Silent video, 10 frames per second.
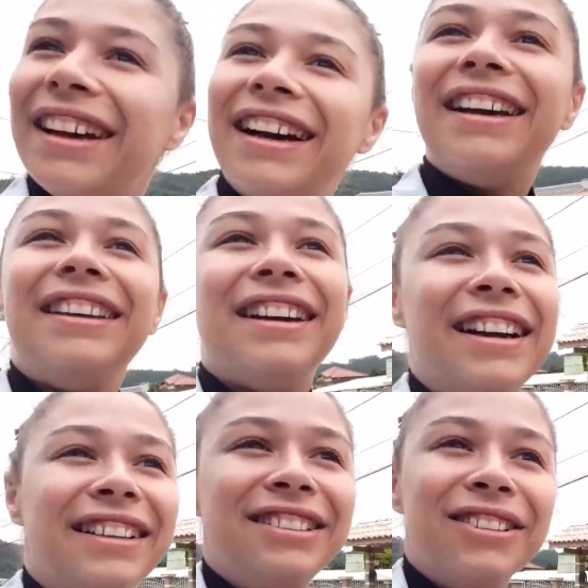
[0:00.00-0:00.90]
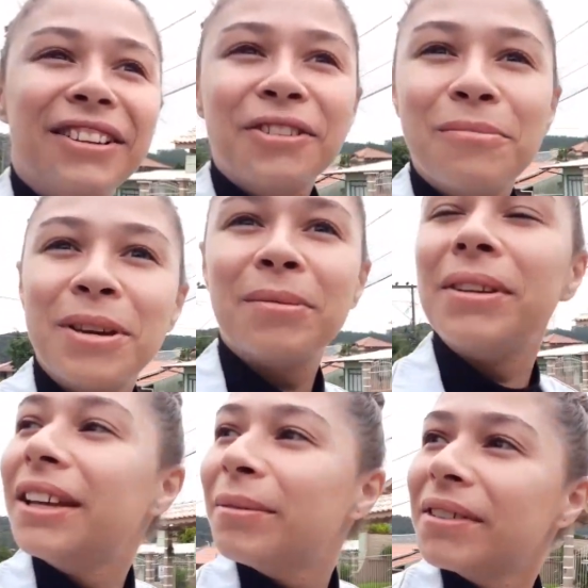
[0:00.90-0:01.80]
ai, ai, só eu
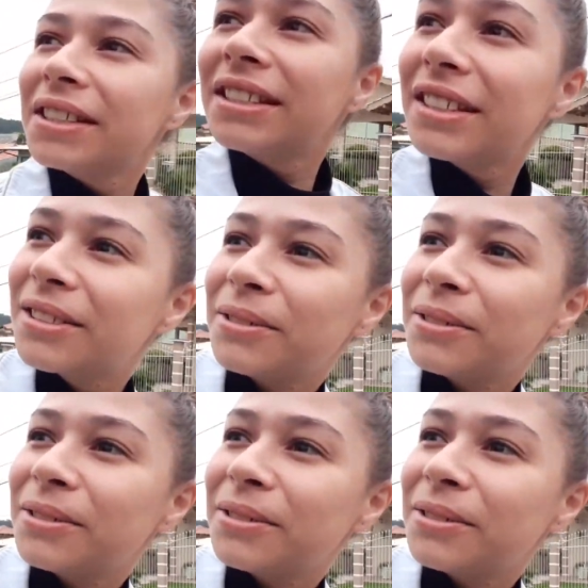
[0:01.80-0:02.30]
mesmo, né? Fazer essas